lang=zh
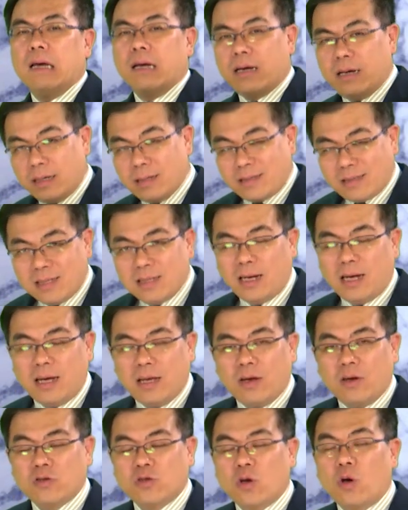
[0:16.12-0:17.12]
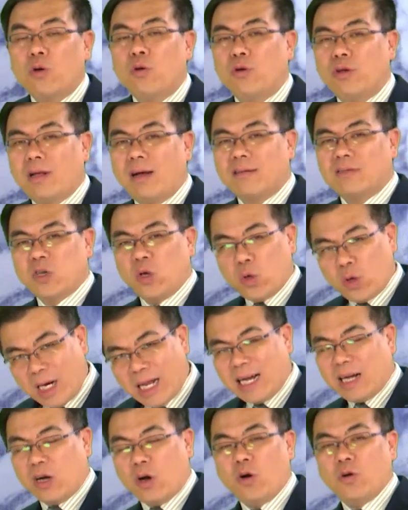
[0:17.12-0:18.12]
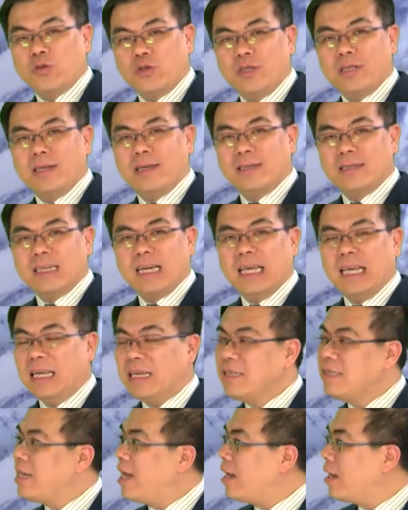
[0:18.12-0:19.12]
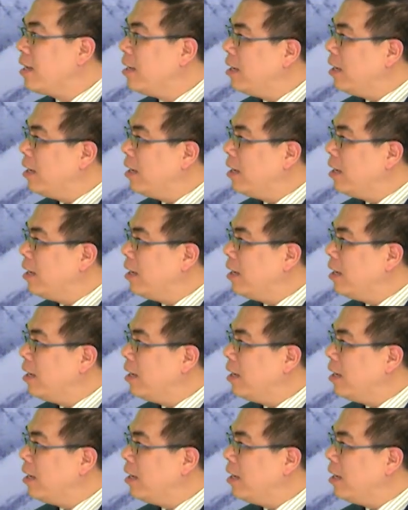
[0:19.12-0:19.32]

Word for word: 可是呢，有时候遇到这种冷空气的这个影响。